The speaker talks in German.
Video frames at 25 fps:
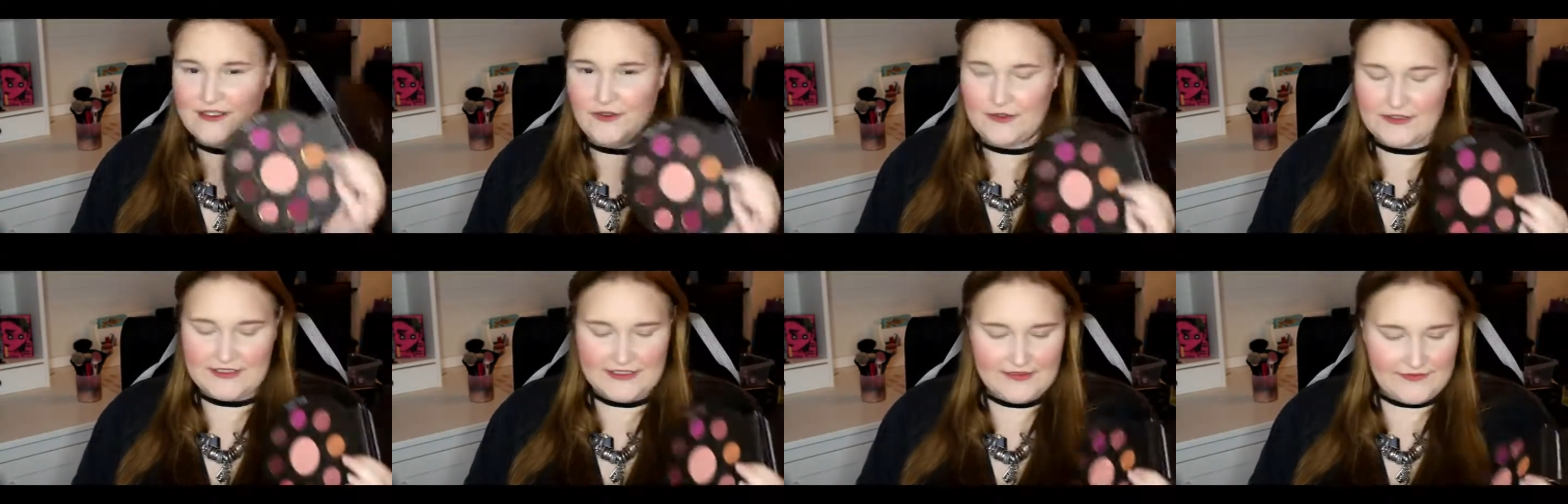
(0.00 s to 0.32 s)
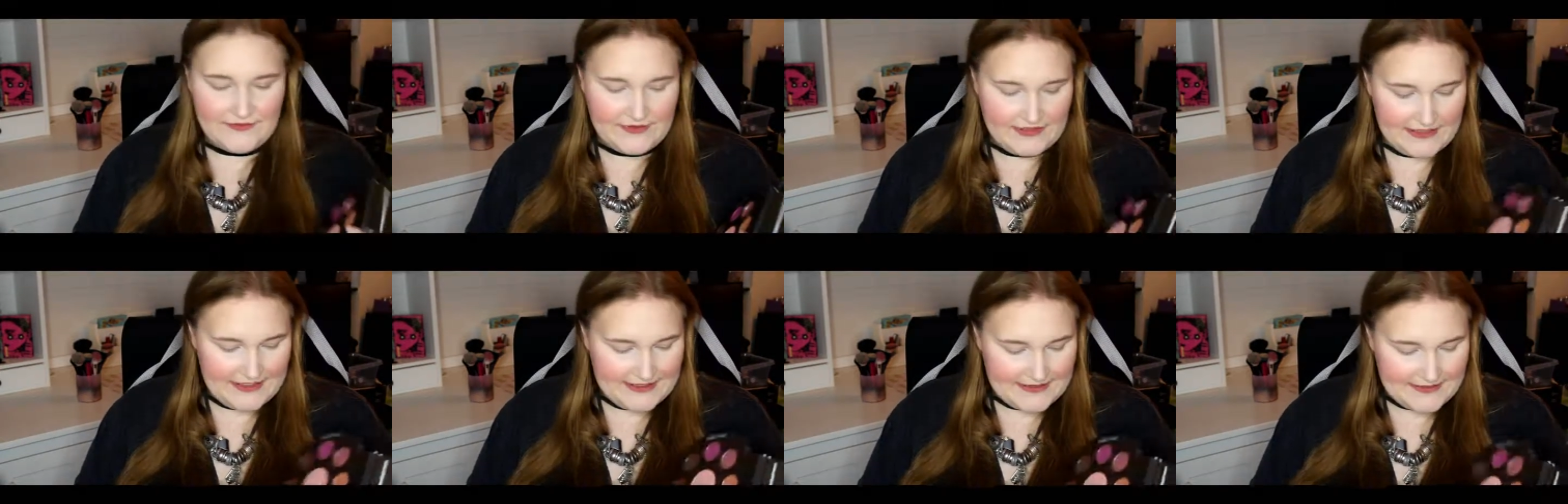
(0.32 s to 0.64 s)
auch die
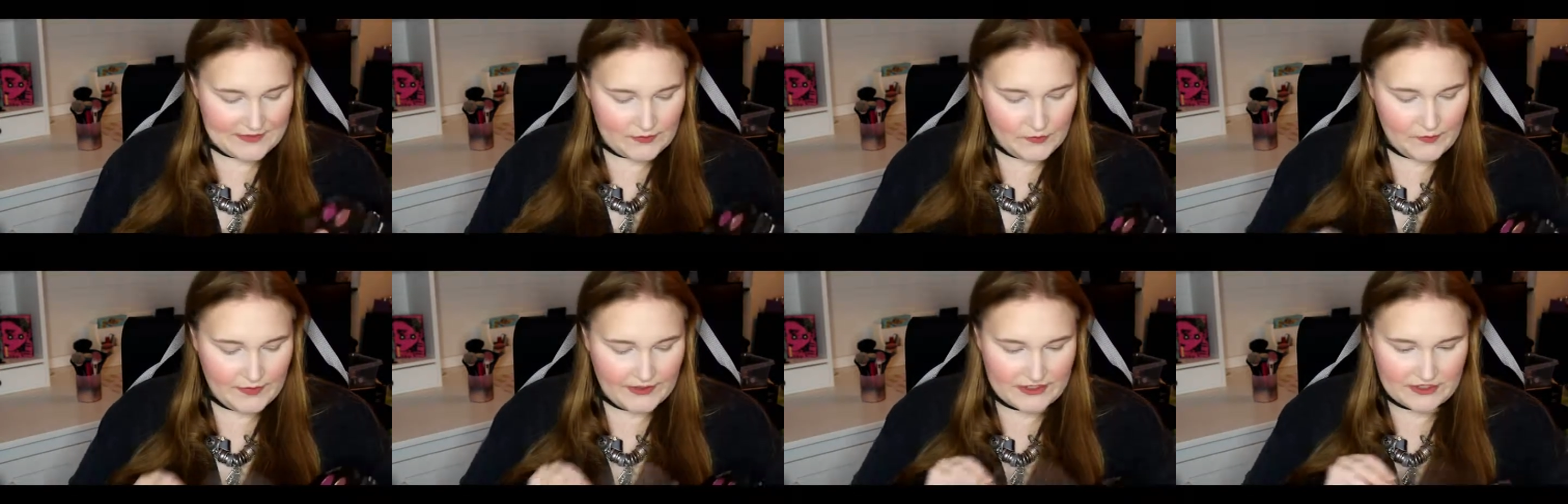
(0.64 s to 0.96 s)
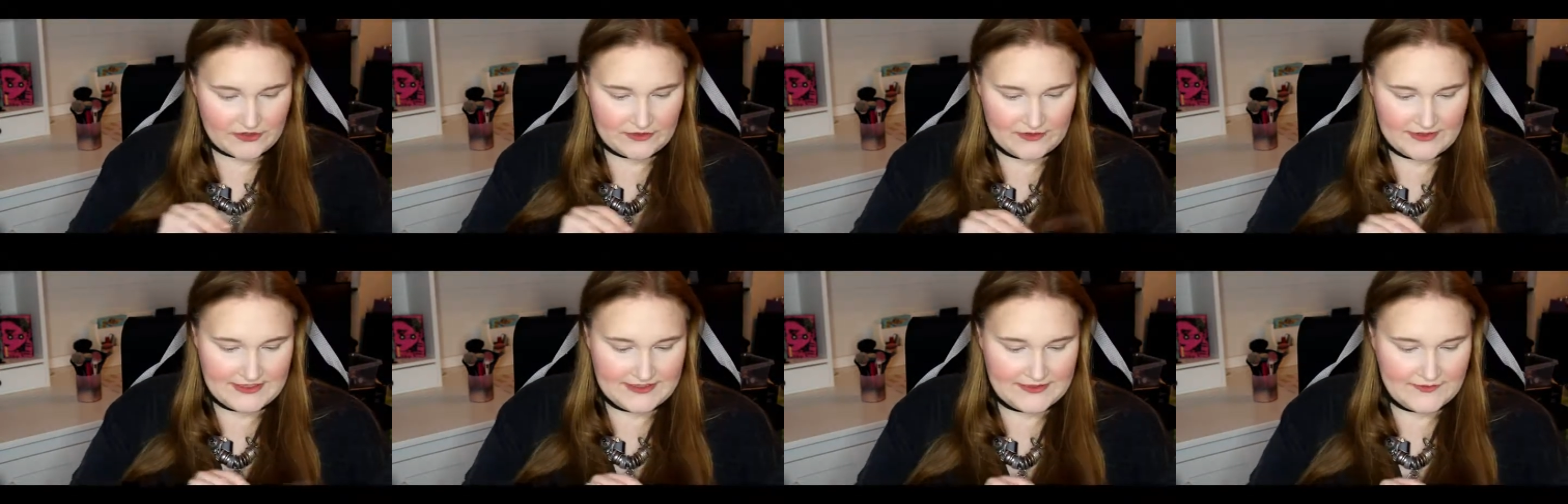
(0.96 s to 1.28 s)
finde ich super
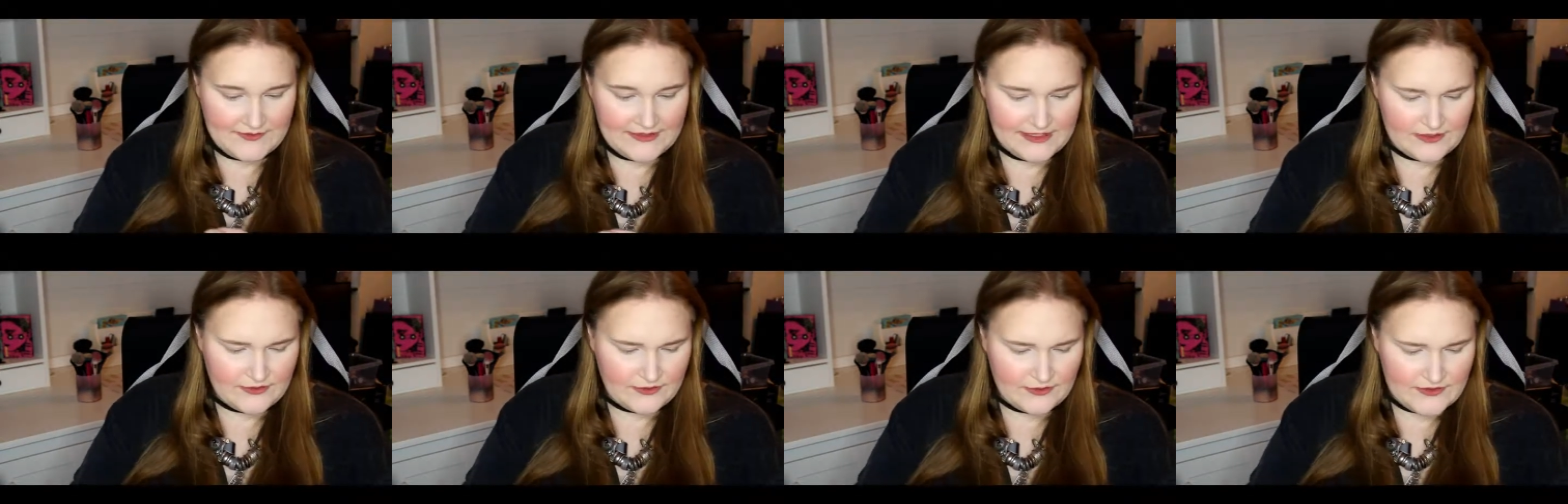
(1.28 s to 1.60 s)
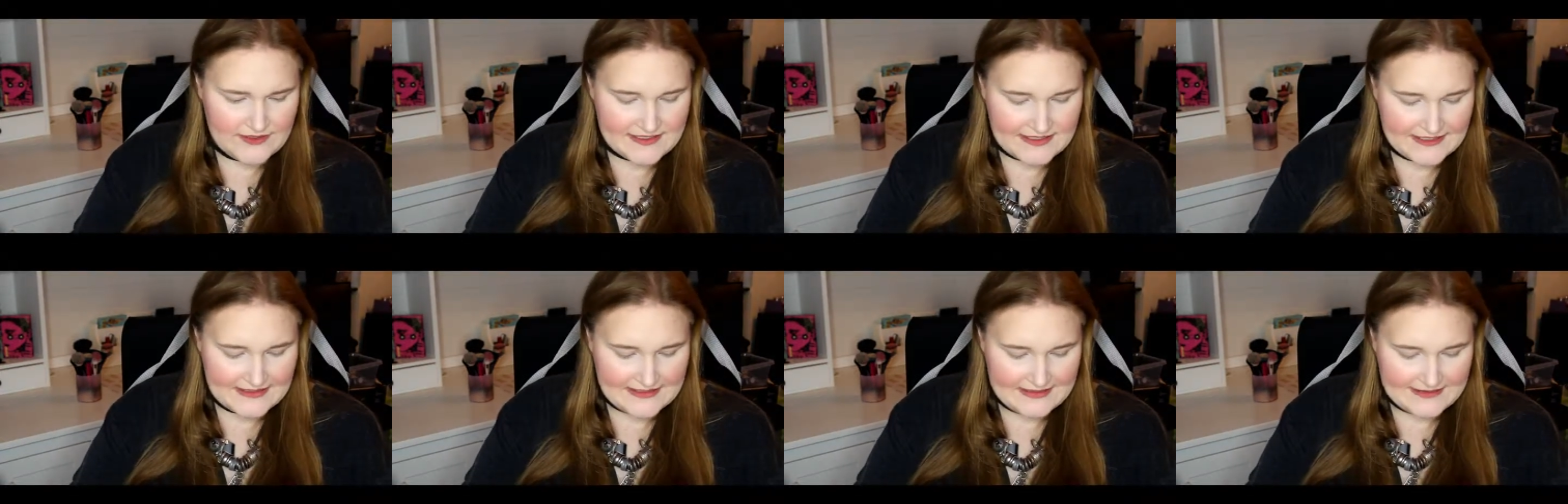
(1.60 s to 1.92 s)
schön. Die ist viel größer,